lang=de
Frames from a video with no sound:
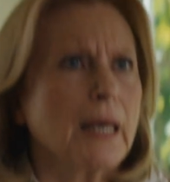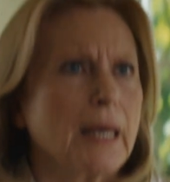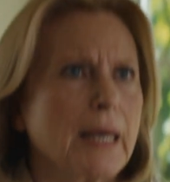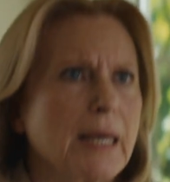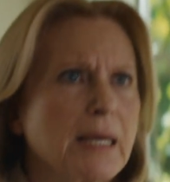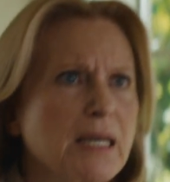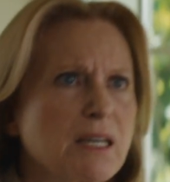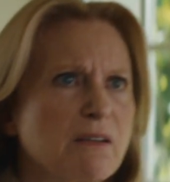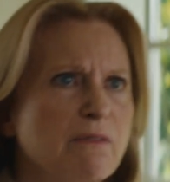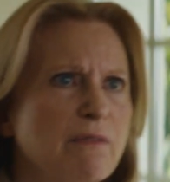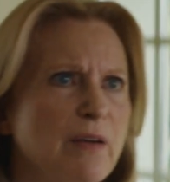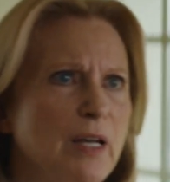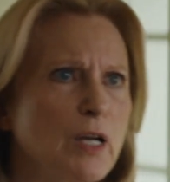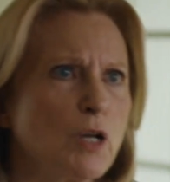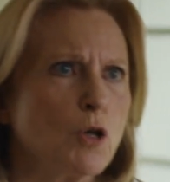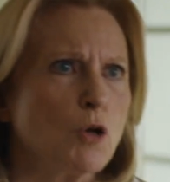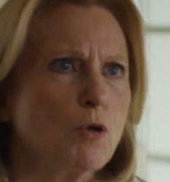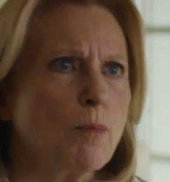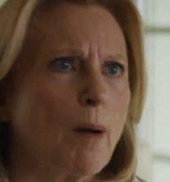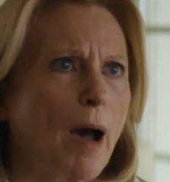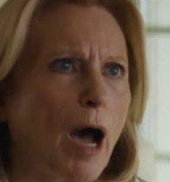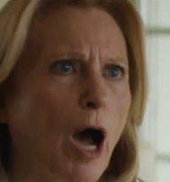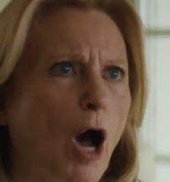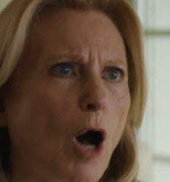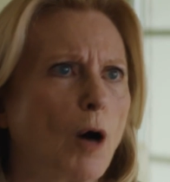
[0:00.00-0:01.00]
Ich will
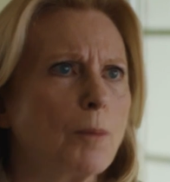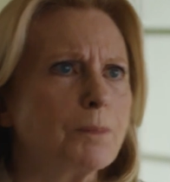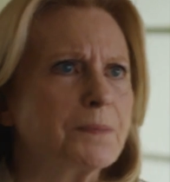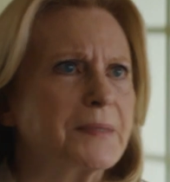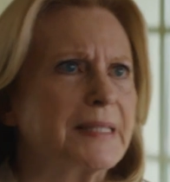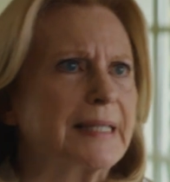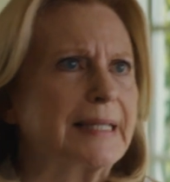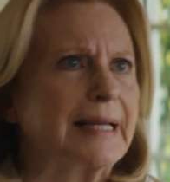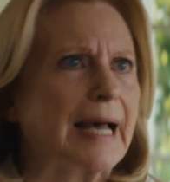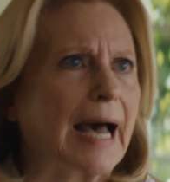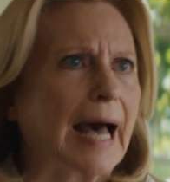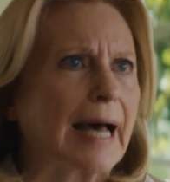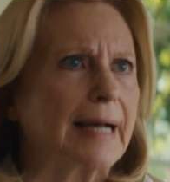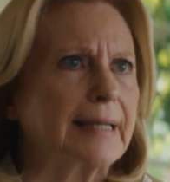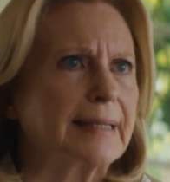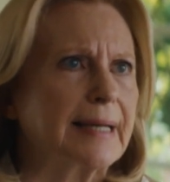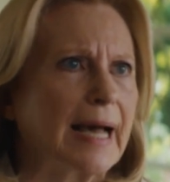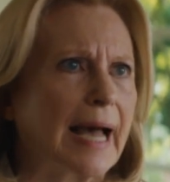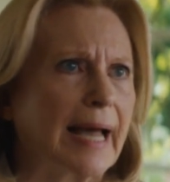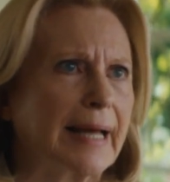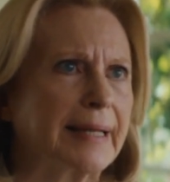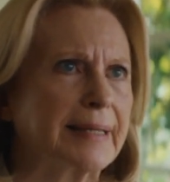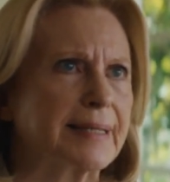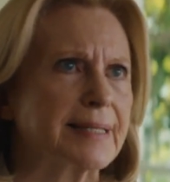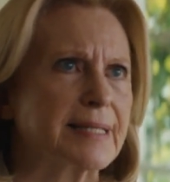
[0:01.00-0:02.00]
überhaupt gar
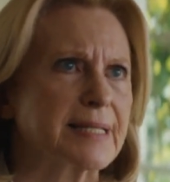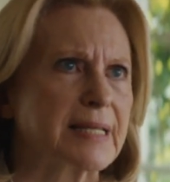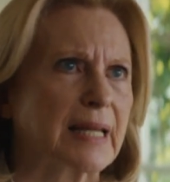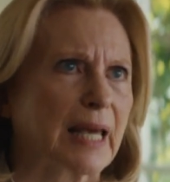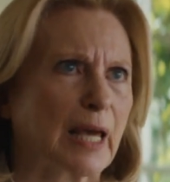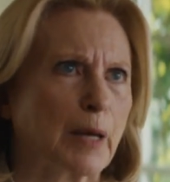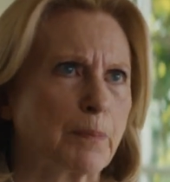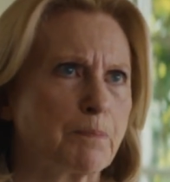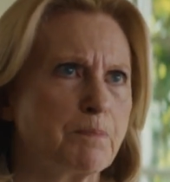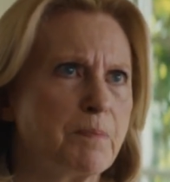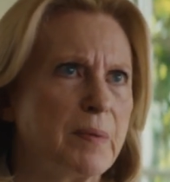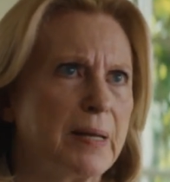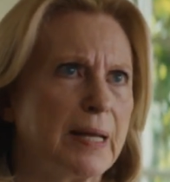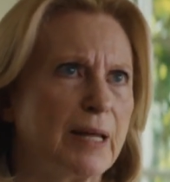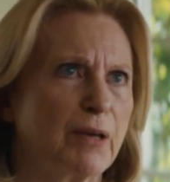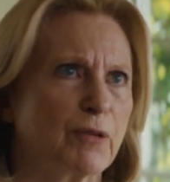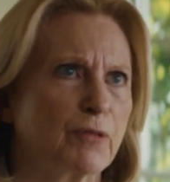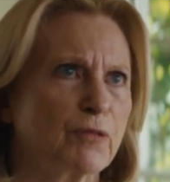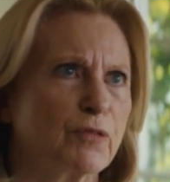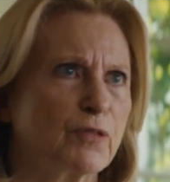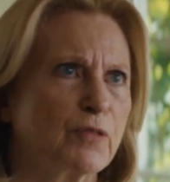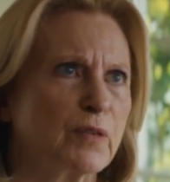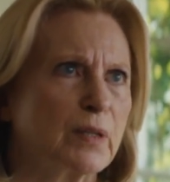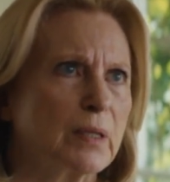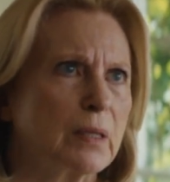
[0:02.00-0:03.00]
keinen
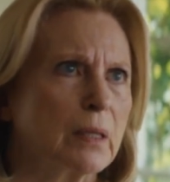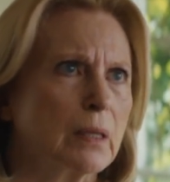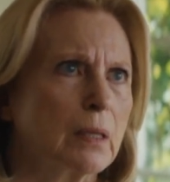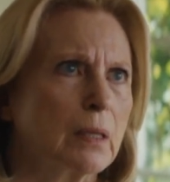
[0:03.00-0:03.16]
Treppenlift.